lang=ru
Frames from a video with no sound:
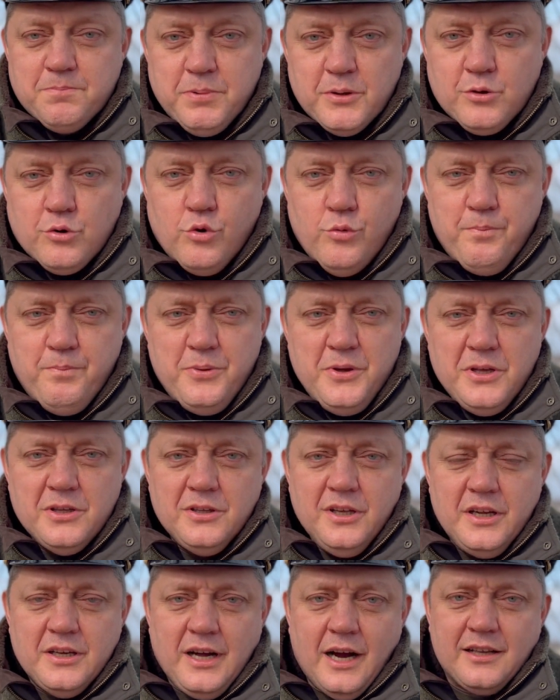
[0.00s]

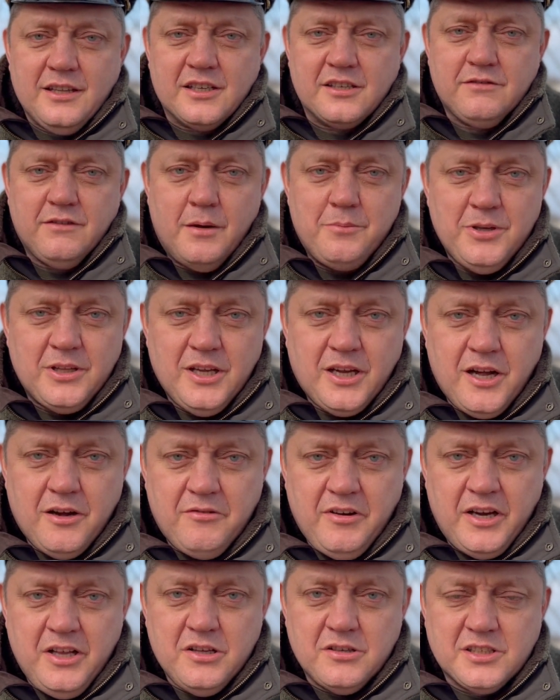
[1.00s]
подкупил, или как-то с вами
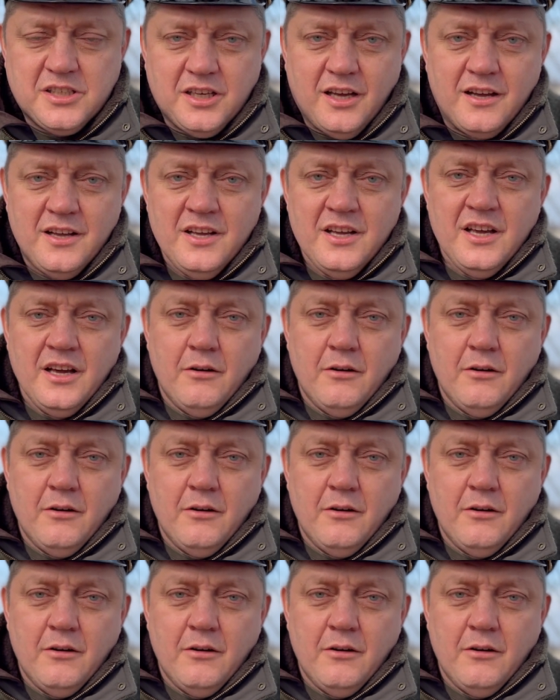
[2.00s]
договорился.